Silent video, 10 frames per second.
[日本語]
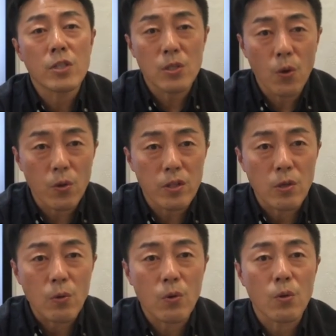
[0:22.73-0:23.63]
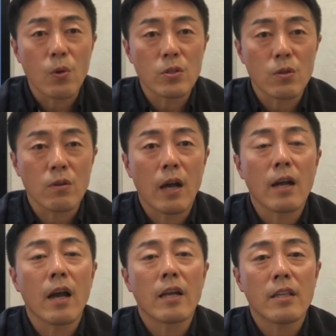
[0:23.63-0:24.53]
知ろうっていうことをちょっと考
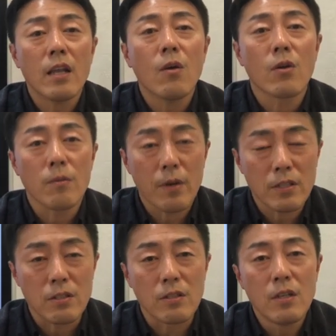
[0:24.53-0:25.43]
えております。